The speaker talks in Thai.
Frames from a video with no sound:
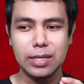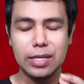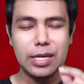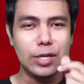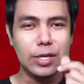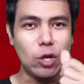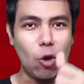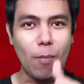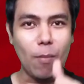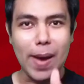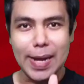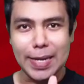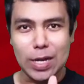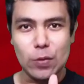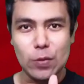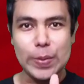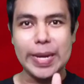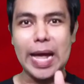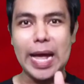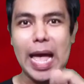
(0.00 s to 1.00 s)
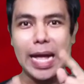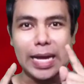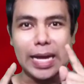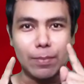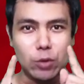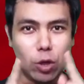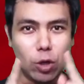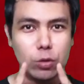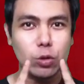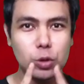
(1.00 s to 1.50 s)
น้องใหม่ดวิกายกับ
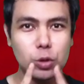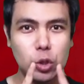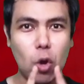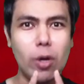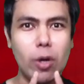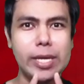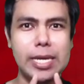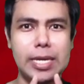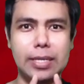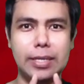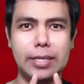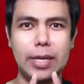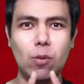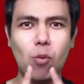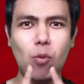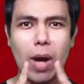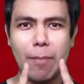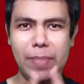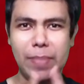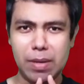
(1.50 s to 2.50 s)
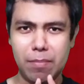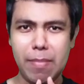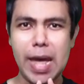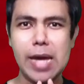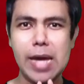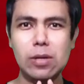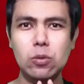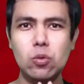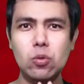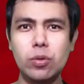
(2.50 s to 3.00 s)
น้องตรงๆอีก ในความเป็นแม่
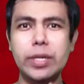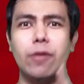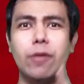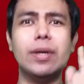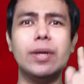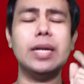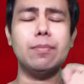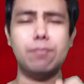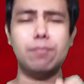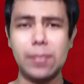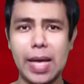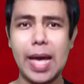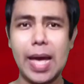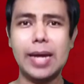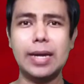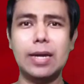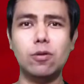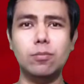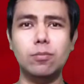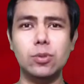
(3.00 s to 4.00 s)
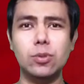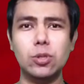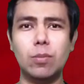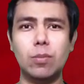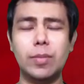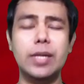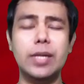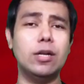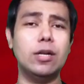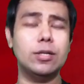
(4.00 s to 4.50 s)
ลูกเดี๋ยวคลิปหน้านะคุณผู้ชม
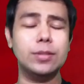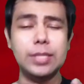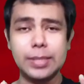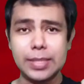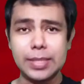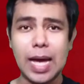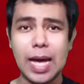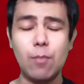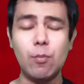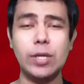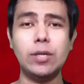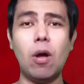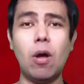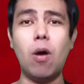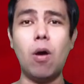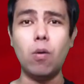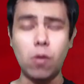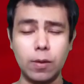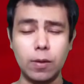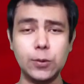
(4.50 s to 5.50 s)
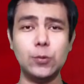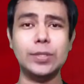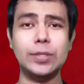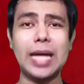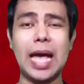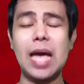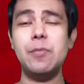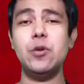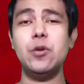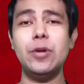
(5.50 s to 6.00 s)
แล้วเดี๋ยวเราติดตามวันทองโค้งสุด
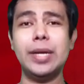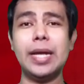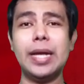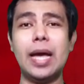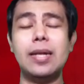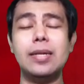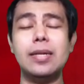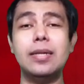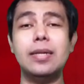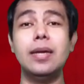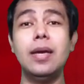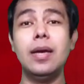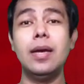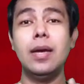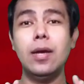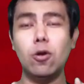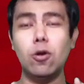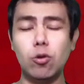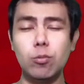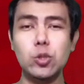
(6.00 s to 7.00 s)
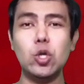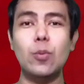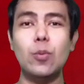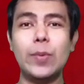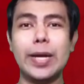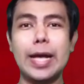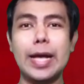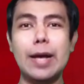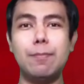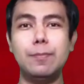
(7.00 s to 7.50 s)
ท้ายไปด้วยกัน คุณผู้ชม
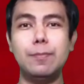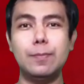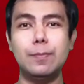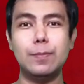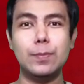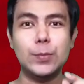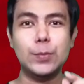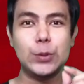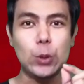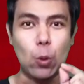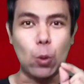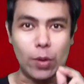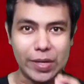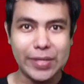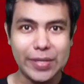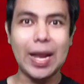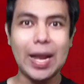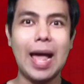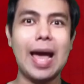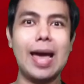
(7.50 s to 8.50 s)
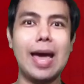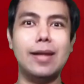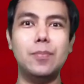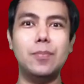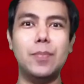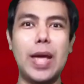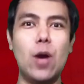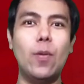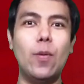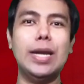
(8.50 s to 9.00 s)
ครับสงกราน
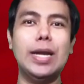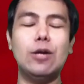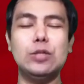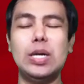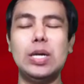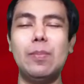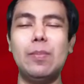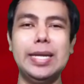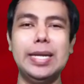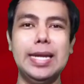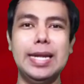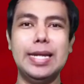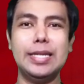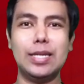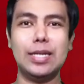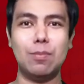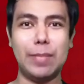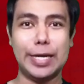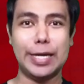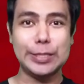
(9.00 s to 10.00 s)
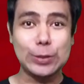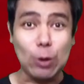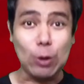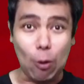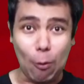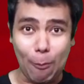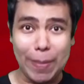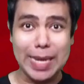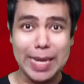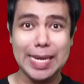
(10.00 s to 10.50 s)
แม้ว่าเราจะไม่ได้เล่นกันมา
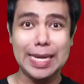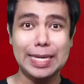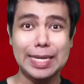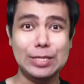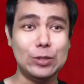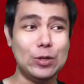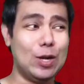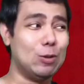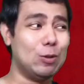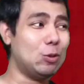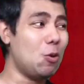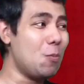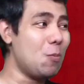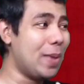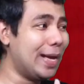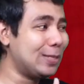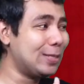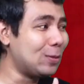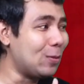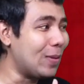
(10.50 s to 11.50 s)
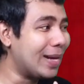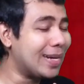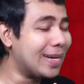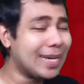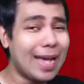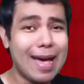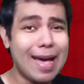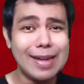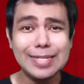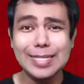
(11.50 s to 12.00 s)
2 ปีจนเราต้องมาสงก
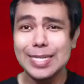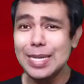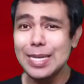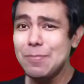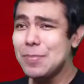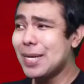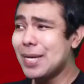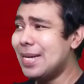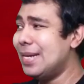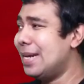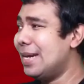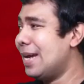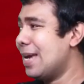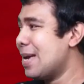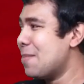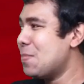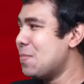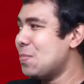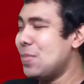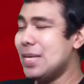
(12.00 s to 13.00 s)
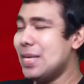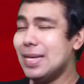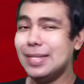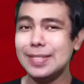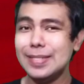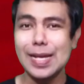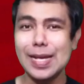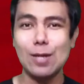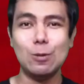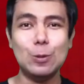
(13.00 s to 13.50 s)
รานทิพกันเนี่ยนะครับ มี
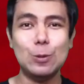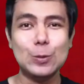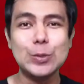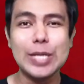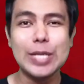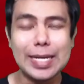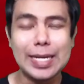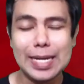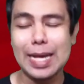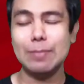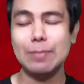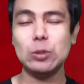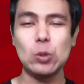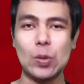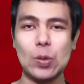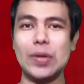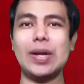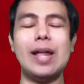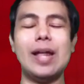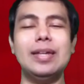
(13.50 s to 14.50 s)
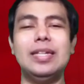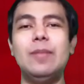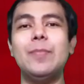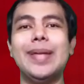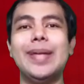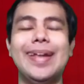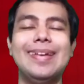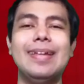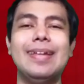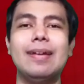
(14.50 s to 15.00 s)
สานงสาดน้ำสงกรานทิพ
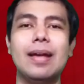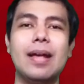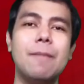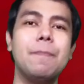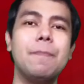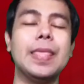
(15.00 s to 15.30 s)
กันเนี่ยนะครับ